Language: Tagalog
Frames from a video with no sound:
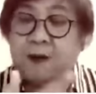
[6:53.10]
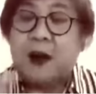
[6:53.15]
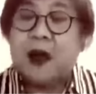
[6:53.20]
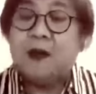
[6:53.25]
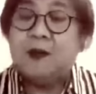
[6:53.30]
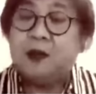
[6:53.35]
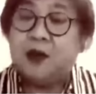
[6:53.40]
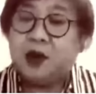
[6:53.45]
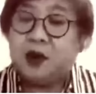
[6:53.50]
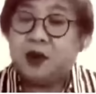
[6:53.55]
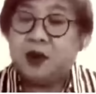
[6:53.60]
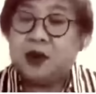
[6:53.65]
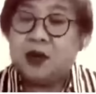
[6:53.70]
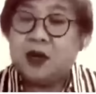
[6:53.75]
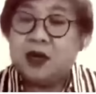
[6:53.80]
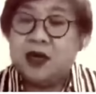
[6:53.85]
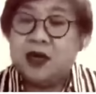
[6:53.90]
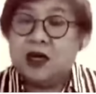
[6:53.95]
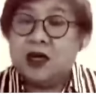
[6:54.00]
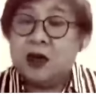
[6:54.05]
harapan
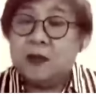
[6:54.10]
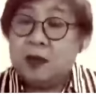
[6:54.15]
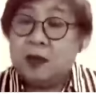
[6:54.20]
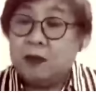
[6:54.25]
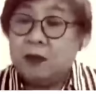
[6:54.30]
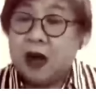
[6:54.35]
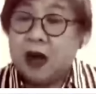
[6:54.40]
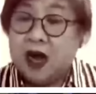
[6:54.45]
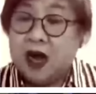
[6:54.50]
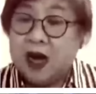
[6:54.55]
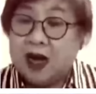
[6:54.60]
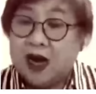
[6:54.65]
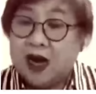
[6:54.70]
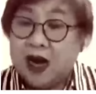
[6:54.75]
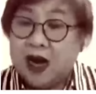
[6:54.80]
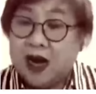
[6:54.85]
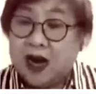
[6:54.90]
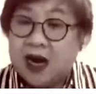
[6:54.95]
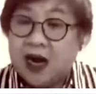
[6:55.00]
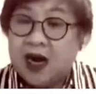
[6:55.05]
mo.
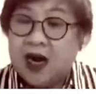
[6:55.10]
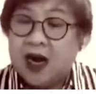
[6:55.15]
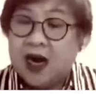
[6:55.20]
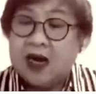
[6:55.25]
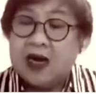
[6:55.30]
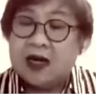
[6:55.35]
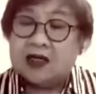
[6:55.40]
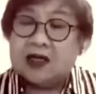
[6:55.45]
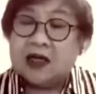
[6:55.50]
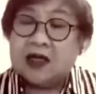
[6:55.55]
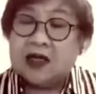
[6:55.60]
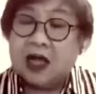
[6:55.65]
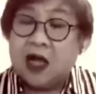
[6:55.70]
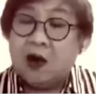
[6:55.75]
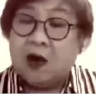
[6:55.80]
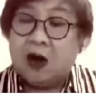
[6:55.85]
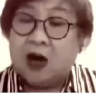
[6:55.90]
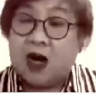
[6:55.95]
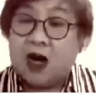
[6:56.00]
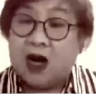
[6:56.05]
Nababahala ka,
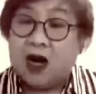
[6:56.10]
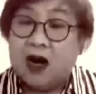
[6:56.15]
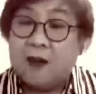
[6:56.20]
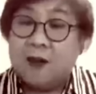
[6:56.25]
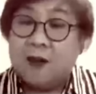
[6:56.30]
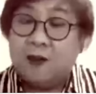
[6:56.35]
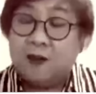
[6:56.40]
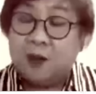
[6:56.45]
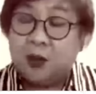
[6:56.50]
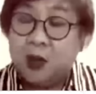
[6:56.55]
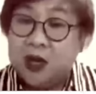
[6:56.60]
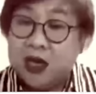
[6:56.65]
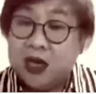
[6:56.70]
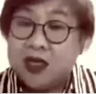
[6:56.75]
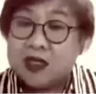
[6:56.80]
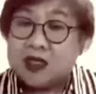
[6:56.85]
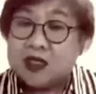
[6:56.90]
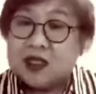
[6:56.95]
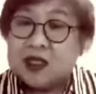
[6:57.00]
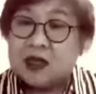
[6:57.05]
tatawag ka ng
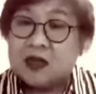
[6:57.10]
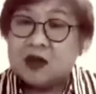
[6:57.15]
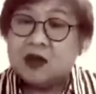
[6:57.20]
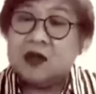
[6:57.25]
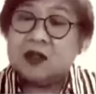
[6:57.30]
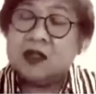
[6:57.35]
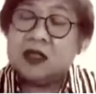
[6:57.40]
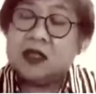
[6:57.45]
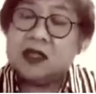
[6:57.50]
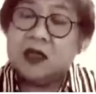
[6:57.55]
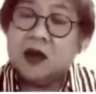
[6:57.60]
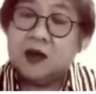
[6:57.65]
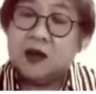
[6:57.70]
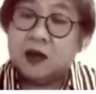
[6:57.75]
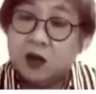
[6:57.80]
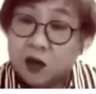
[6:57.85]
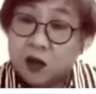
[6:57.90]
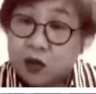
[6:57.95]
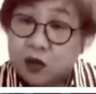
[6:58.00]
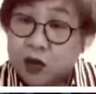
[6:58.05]
pulis, o, o
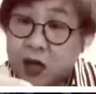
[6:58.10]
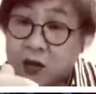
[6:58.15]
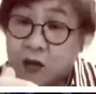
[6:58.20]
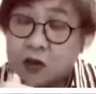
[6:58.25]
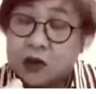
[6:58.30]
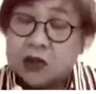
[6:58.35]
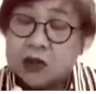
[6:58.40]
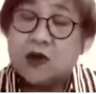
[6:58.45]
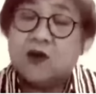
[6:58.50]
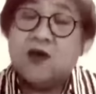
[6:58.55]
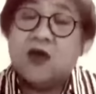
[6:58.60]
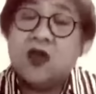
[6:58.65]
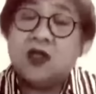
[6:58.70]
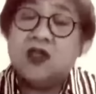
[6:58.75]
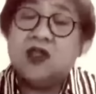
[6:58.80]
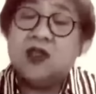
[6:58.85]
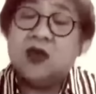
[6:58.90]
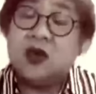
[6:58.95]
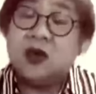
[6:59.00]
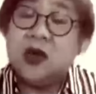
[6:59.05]
kukunan mo sa
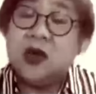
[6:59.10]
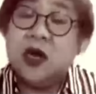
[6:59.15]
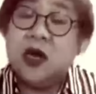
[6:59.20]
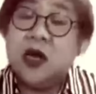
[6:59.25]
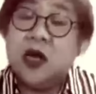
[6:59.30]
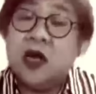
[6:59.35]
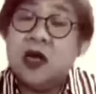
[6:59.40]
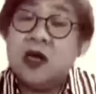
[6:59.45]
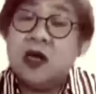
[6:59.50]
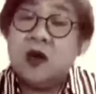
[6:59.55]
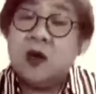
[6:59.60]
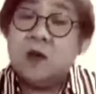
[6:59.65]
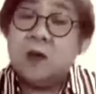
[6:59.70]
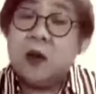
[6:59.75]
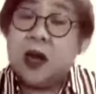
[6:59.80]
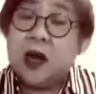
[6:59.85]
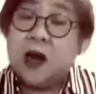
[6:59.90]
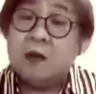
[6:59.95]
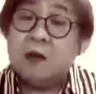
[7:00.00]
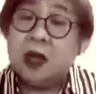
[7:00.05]
video no
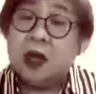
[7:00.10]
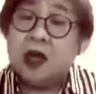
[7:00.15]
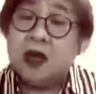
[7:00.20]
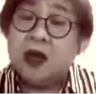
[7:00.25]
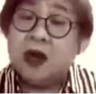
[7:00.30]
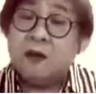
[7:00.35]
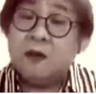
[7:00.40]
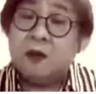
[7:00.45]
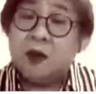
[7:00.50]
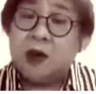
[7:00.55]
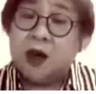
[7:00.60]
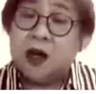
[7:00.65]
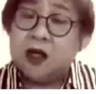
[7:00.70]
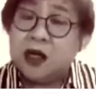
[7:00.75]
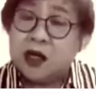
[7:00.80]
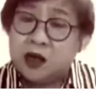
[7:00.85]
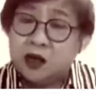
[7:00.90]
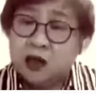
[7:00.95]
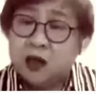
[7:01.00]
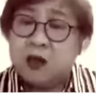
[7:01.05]
para
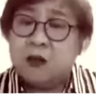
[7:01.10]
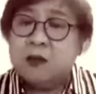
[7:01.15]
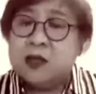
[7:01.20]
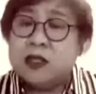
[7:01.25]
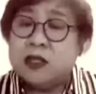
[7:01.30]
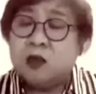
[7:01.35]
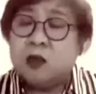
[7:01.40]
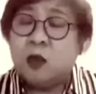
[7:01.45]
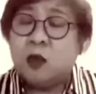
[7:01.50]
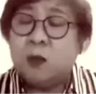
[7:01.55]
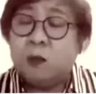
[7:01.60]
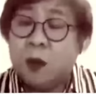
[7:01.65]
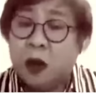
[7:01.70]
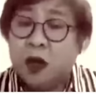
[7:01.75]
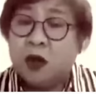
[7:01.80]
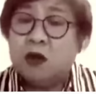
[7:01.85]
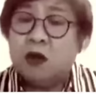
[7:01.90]
mai-report. Ito mismong